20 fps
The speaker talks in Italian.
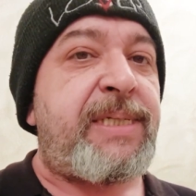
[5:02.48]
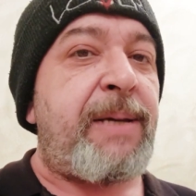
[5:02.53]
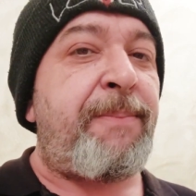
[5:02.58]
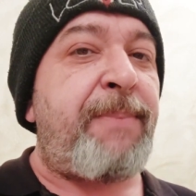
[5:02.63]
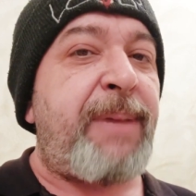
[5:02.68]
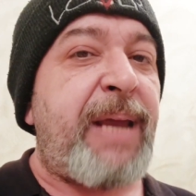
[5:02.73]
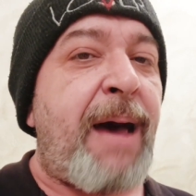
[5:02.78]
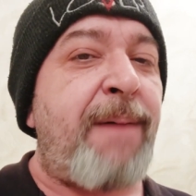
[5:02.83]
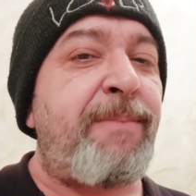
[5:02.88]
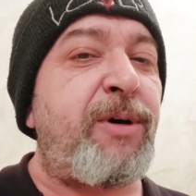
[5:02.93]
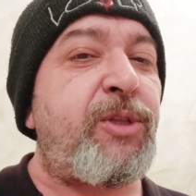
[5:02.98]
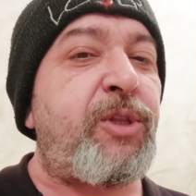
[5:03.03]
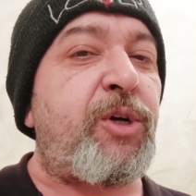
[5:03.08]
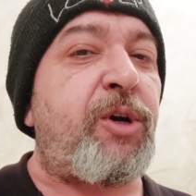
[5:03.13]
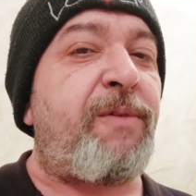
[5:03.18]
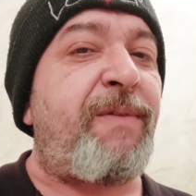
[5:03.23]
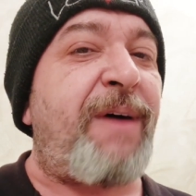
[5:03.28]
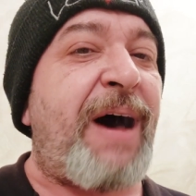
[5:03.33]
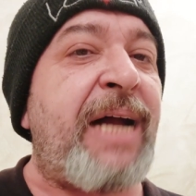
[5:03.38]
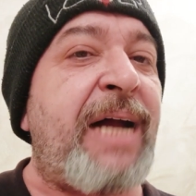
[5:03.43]
Sembriamo
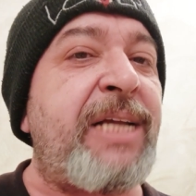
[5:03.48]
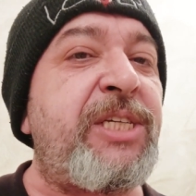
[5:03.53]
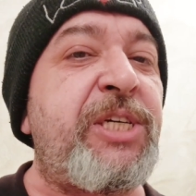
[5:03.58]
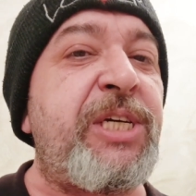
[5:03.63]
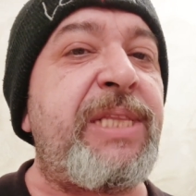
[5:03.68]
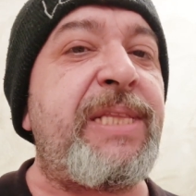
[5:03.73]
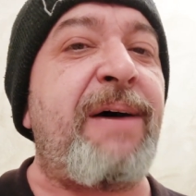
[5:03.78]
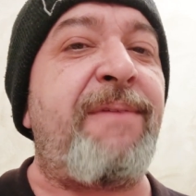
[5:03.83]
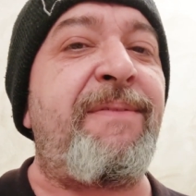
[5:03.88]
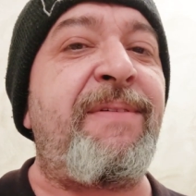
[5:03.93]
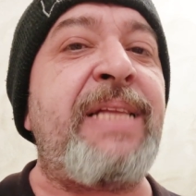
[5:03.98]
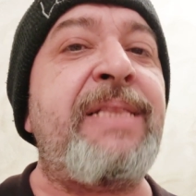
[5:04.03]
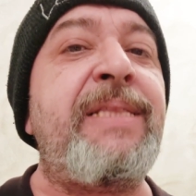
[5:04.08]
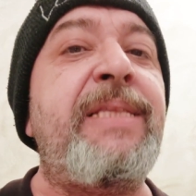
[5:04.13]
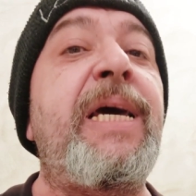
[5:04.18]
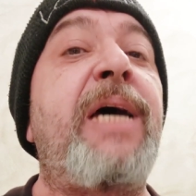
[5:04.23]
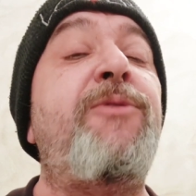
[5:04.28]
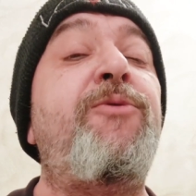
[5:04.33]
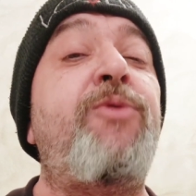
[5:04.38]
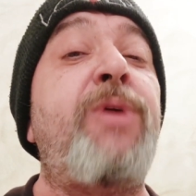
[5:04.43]
trovarci
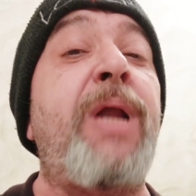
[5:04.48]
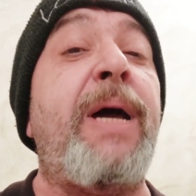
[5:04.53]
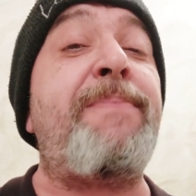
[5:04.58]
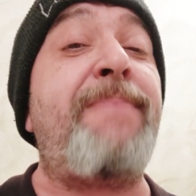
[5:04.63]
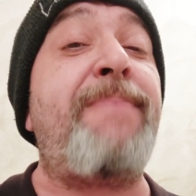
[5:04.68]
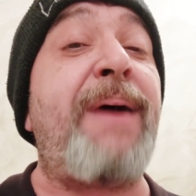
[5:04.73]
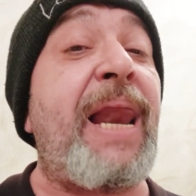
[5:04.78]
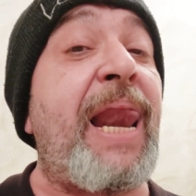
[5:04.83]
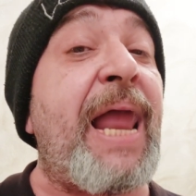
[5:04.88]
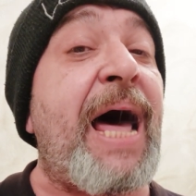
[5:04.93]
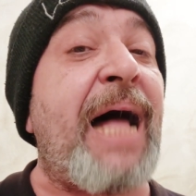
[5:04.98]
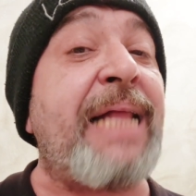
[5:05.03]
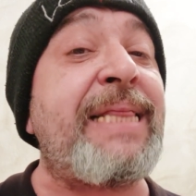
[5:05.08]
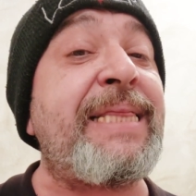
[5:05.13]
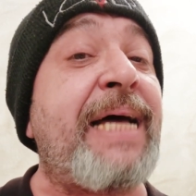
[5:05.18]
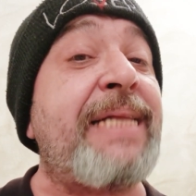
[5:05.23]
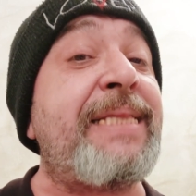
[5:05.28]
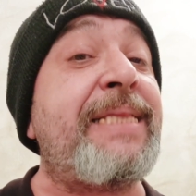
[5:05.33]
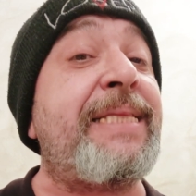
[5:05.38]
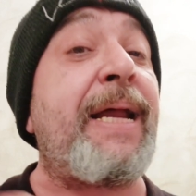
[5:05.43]
davanti ad una
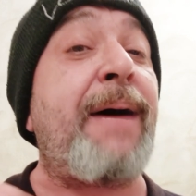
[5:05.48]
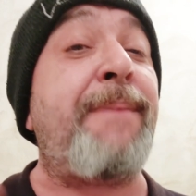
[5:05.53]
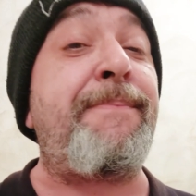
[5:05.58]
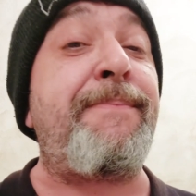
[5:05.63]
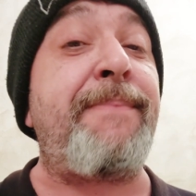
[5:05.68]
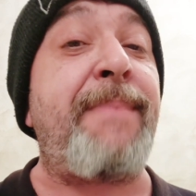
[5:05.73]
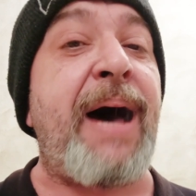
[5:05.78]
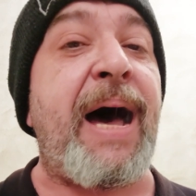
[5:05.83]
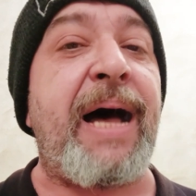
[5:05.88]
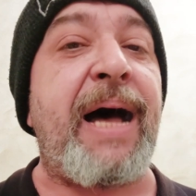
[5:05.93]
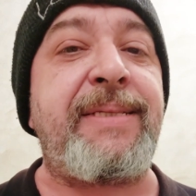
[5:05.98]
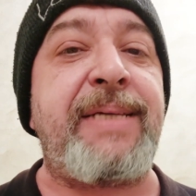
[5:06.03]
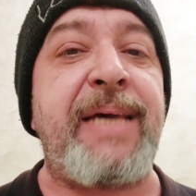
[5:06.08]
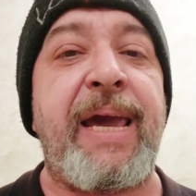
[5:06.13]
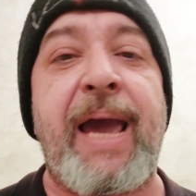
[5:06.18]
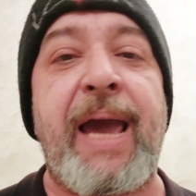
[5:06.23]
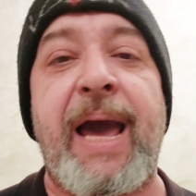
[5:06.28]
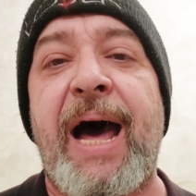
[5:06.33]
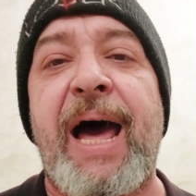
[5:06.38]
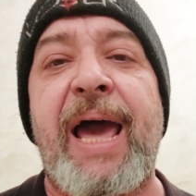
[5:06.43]
ballata
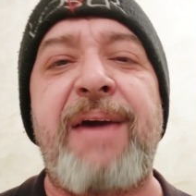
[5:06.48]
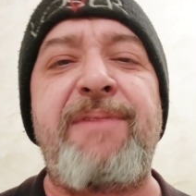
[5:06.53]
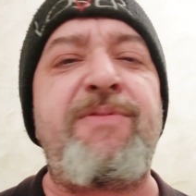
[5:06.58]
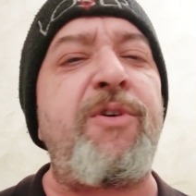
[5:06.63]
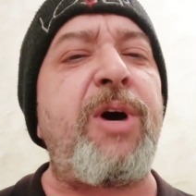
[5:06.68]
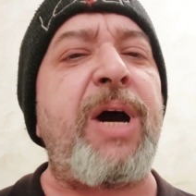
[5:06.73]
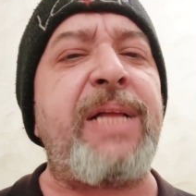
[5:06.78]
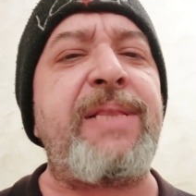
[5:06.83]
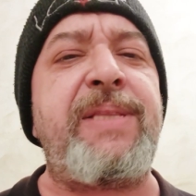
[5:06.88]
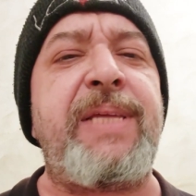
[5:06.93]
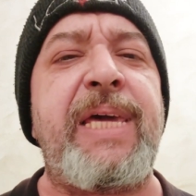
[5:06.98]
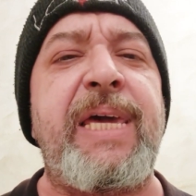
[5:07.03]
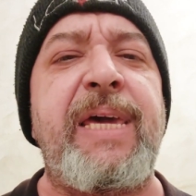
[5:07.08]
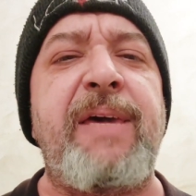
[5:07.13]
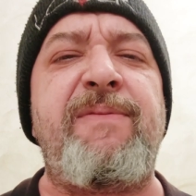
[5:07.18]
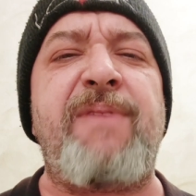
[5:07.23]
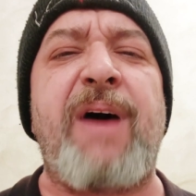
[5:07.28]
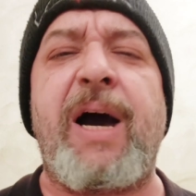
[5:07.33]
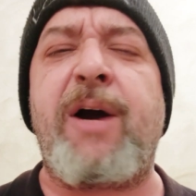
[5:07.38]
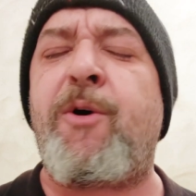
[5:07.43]
drammatica,
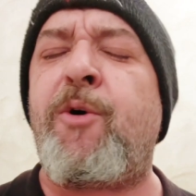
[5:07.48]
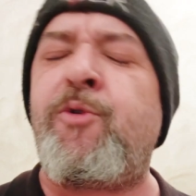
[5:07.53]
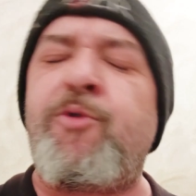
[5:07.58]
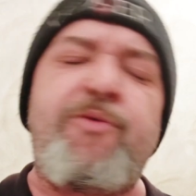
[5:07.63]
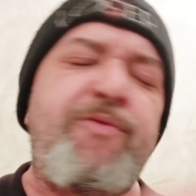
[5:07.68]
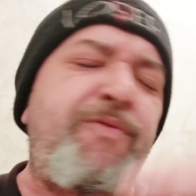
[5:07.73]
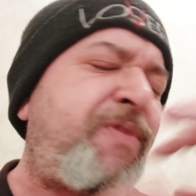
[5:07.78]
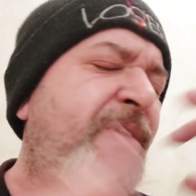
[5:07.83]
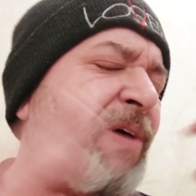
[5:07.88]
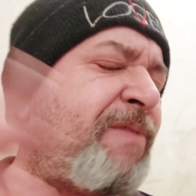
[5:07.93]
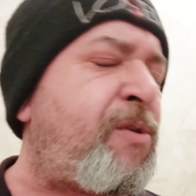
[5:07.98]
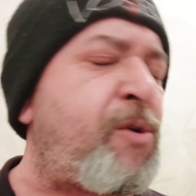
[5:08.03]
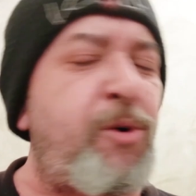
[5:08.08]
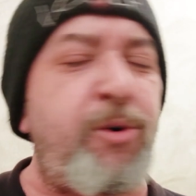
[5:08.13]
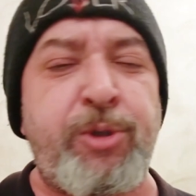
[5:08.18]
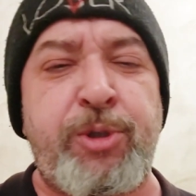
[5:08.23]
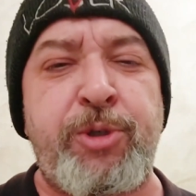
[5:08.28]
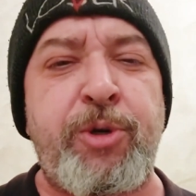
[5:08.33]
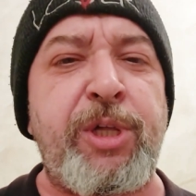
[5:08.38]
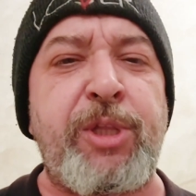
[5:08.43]
evocativa, con un
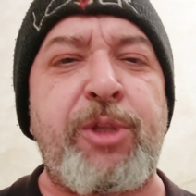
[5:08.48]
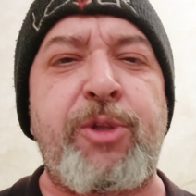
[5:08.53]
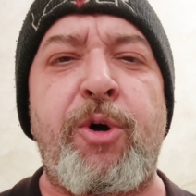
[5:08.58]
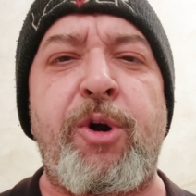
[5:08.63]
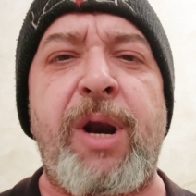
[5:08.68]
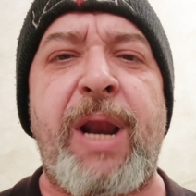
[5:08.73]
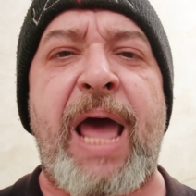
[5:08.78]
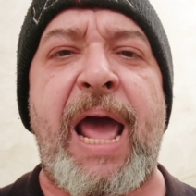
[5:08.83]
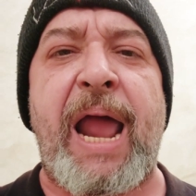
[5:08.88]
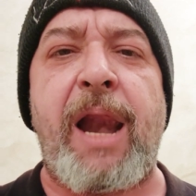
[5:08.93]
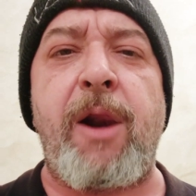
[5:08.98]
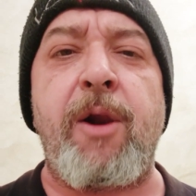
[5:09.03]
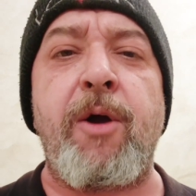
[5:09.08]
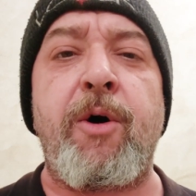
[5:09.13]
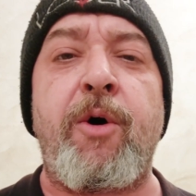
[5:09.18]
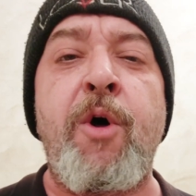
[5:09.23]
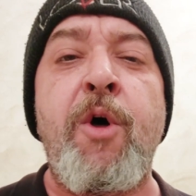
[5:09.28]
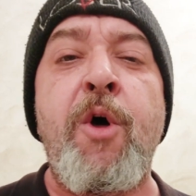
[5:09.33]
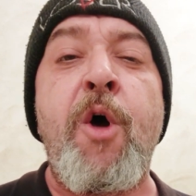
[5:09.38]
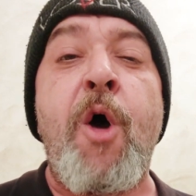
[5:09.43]
favoloso
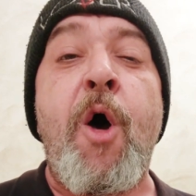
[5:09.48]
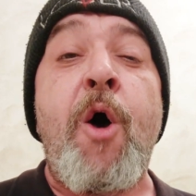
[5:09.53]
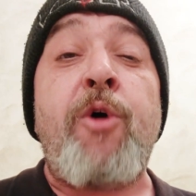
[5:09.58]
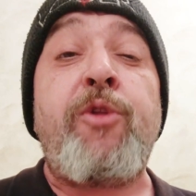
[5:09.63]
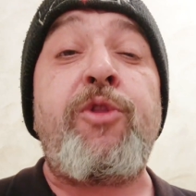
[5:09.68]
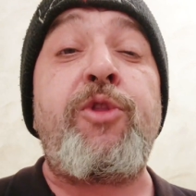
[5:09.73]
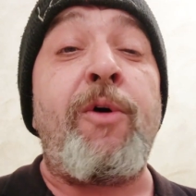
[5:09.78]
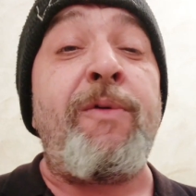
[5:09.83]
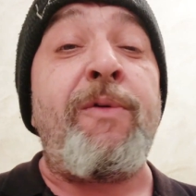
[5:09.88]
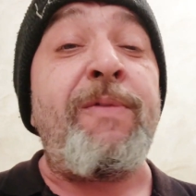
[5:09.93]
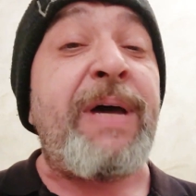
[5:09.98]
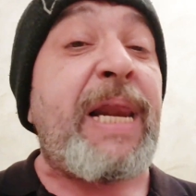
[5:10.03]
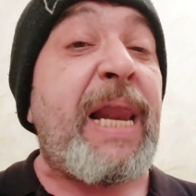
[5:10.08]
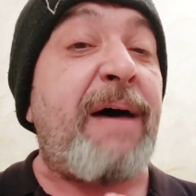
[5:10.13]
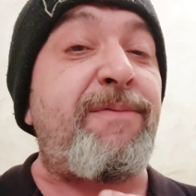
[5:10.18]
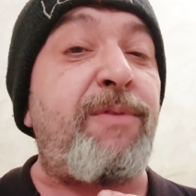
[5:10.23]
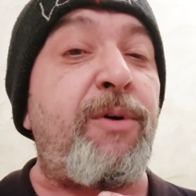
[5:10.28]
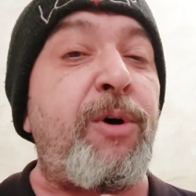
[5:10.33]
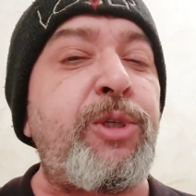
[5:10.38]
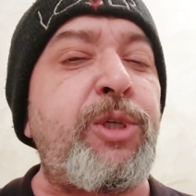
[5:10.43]
ritornello, dove
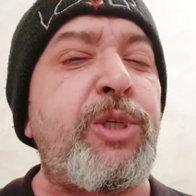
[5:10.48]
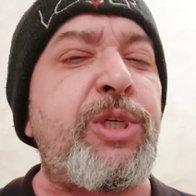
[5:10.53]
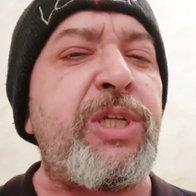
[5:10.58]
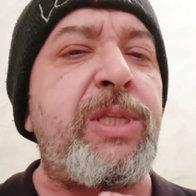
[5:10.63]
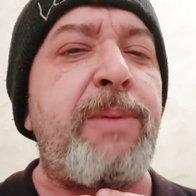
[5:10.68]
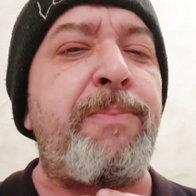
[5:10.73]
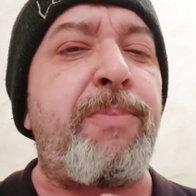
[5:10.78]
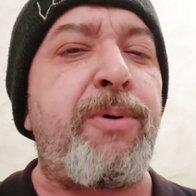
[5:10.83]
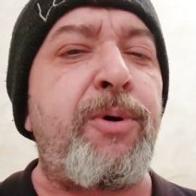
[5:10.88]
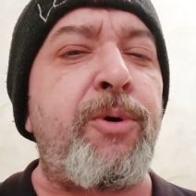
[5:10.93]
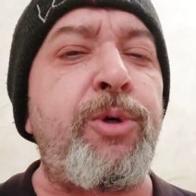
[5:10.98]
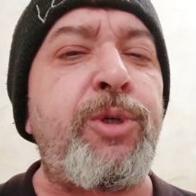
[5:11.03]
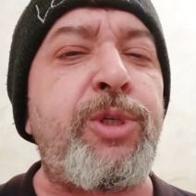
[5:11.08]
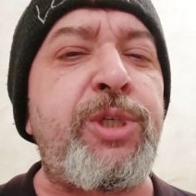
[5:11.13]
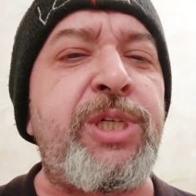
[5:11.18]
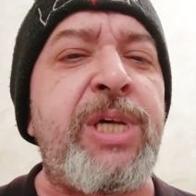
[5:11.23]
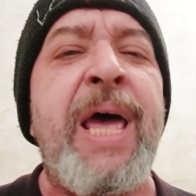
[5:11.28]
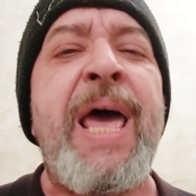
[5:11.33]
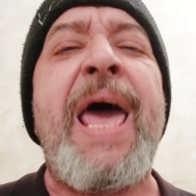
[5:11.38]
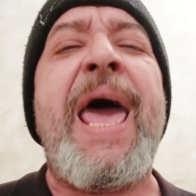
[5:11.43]
la voce di
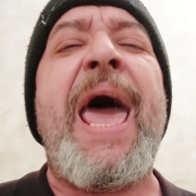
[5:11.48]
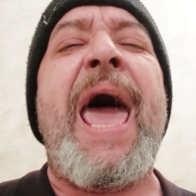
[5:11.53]
Bruce